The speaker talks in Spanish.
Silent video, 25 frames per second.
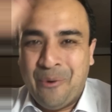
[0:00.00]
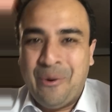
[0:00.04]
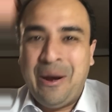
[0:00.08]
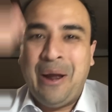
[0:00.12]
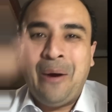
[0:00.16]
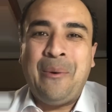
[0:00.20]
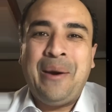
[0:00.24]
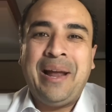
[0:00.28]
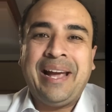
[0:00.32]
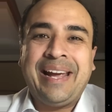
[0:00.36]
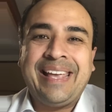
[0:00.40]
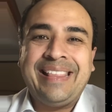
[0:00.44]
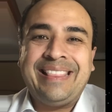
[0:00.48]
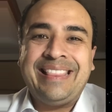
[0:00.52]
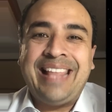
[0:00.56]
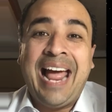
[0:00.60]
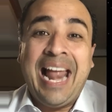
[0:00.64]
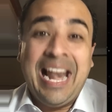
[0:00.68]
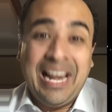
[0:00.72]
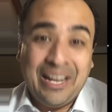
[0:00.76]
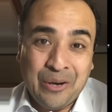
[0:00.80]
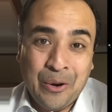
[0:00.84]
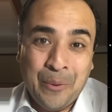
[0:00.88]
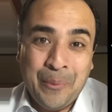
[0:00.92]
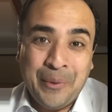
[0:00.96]
Hola, hola, ¿qué
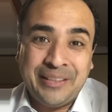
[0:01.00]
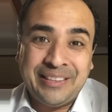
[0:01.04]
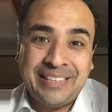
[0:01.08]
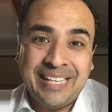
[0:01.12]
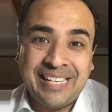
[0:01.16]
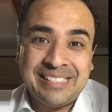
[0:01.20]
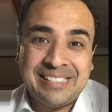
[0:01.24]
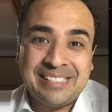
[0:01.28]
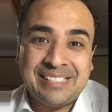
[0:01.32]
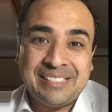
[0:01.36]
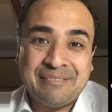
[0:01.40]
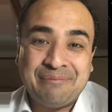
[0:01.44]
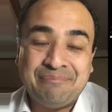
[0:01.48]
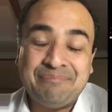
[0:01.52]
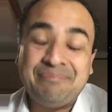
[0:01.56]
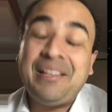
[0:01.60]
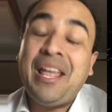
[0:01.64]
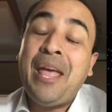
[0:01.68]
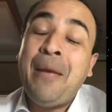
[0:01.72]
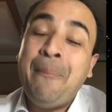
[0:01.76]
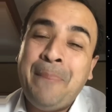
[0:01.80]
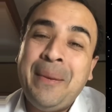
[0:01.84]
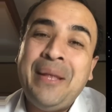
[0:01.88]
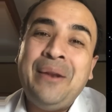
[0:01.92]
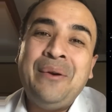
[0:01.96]
tal? ¿Cómo estás?
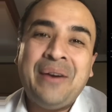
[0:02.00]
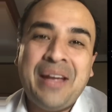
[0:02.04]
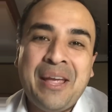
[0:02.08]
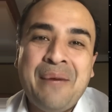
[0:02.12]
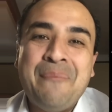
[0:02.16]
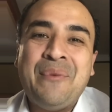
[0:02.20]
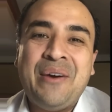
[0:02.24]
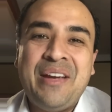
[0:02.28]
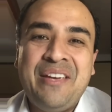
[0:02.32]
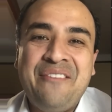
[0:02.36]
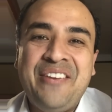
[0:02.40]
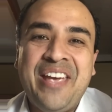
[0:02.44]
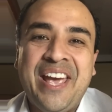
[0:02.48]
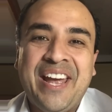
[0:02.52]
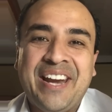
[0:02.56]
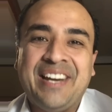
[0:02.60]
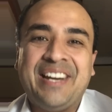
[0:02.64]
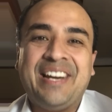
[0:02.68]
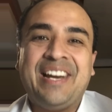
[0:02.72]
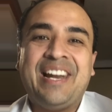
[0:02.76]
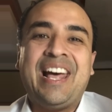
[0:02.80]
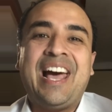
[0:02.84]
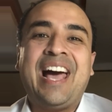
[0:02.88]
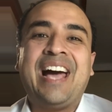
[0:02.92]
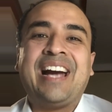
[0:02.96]
Espero que muy bien.